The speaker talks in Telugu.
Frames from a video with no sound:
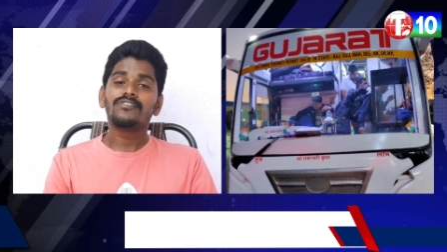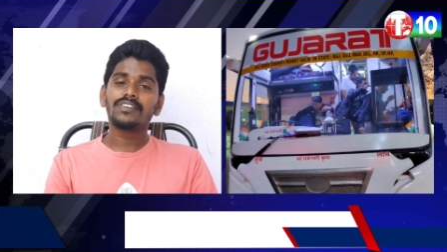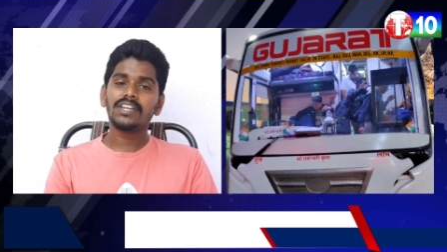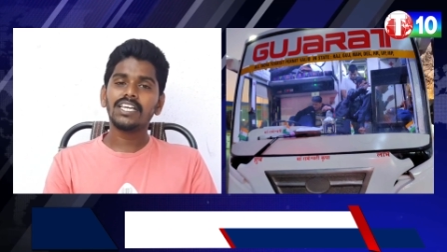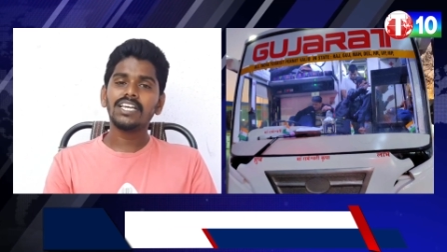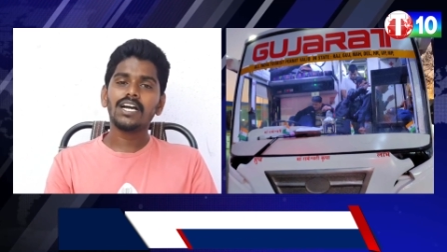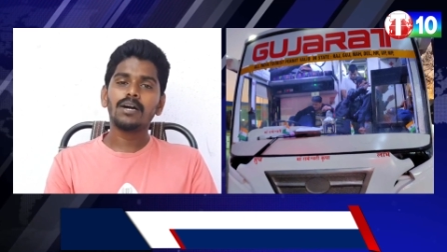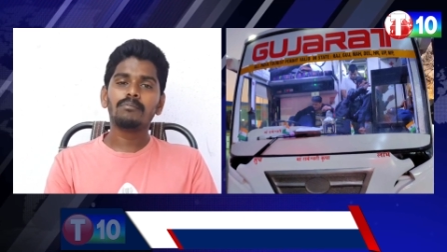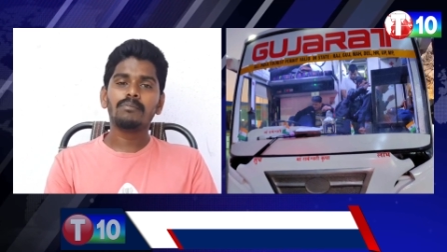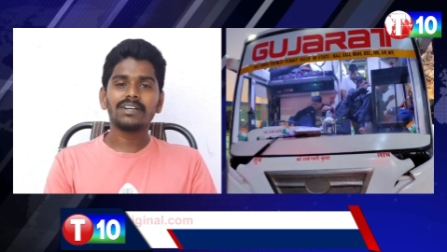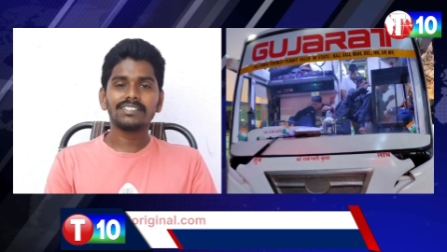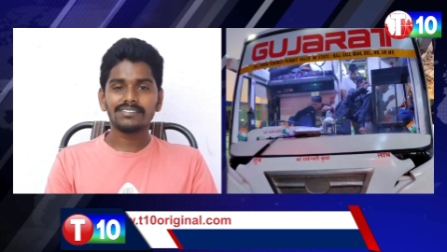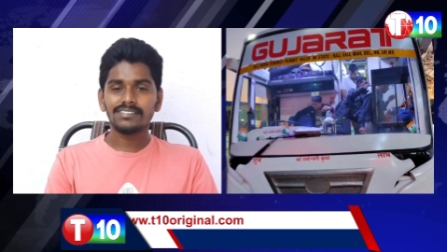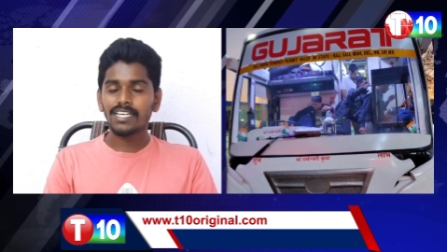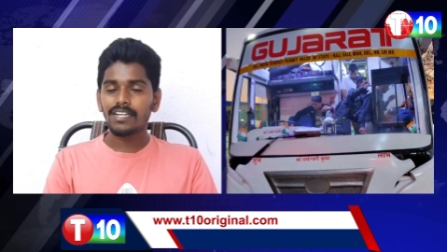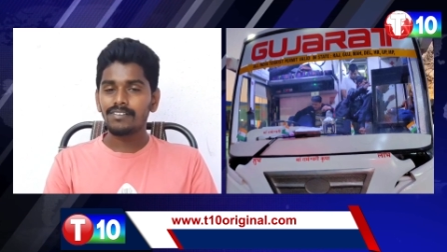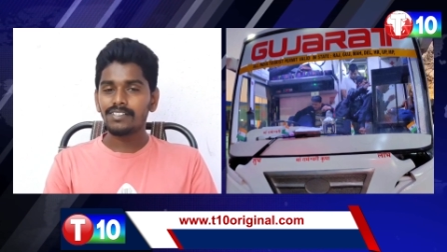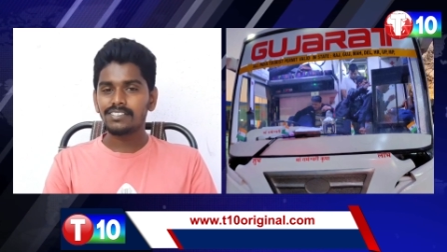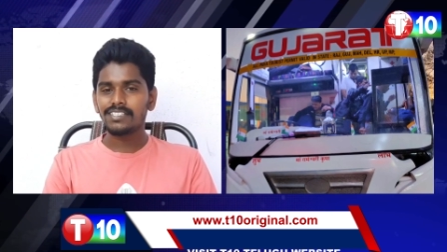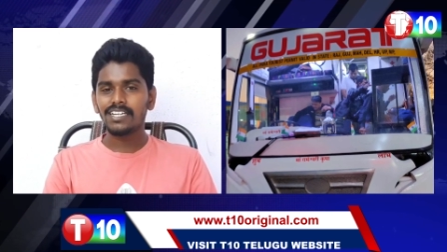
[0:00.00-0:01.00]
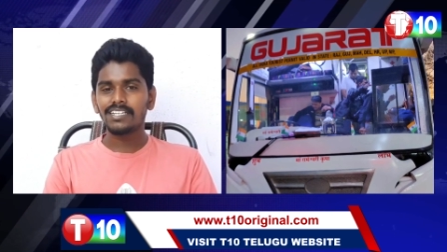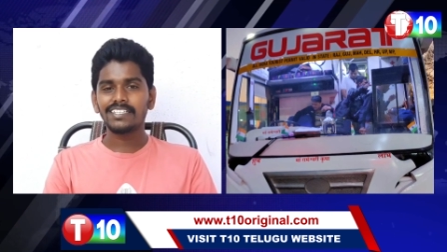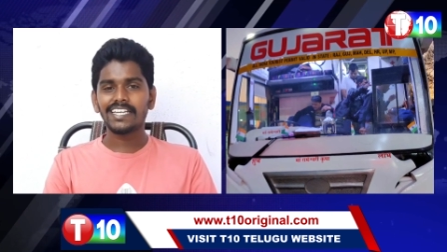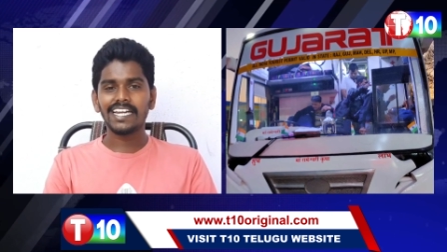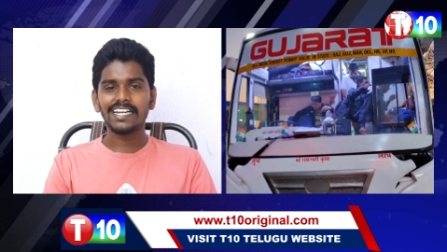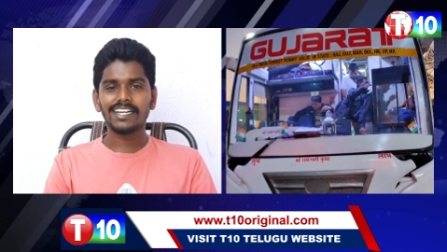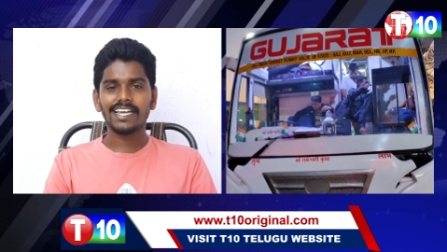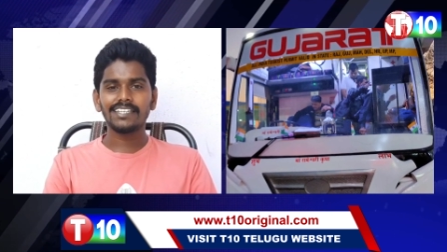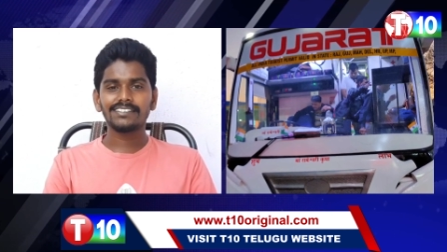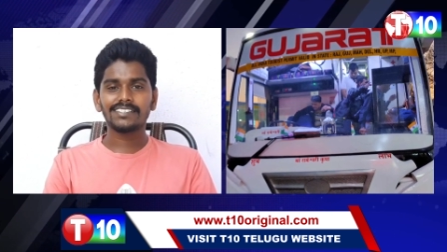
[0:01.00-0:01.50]
ఫ్రీగా బస్ సర్వీసులను
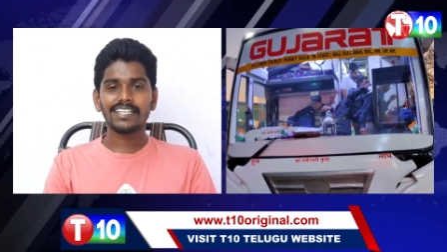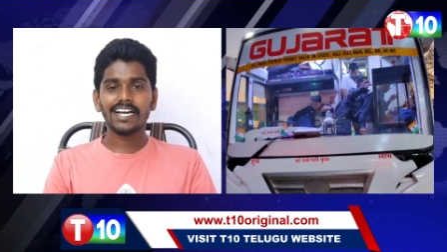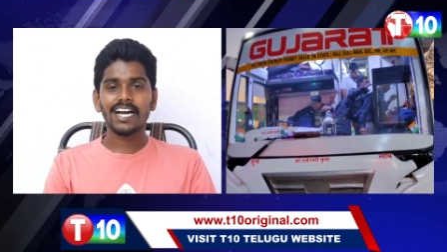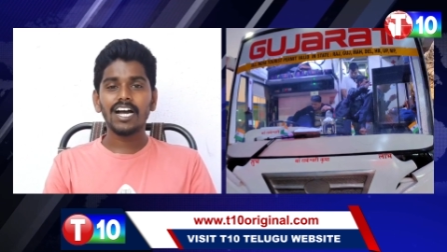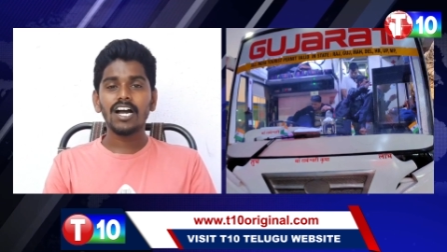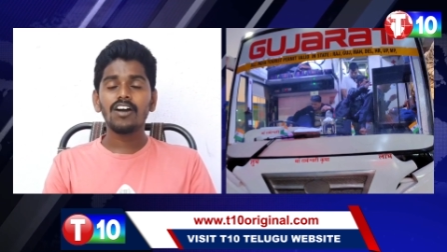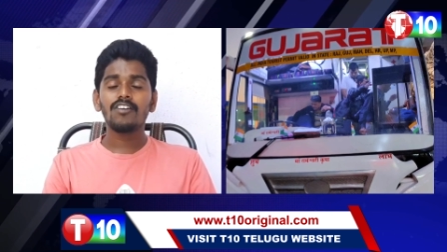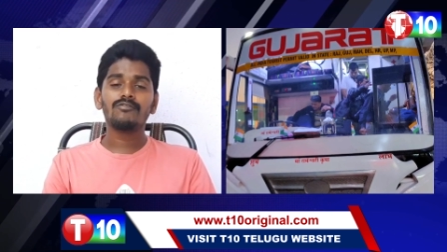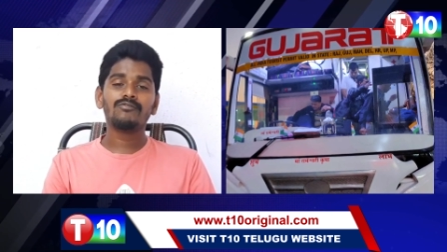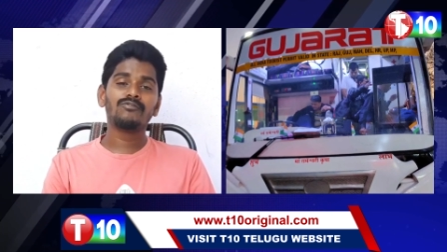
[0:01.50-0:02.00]
కేటాయించగా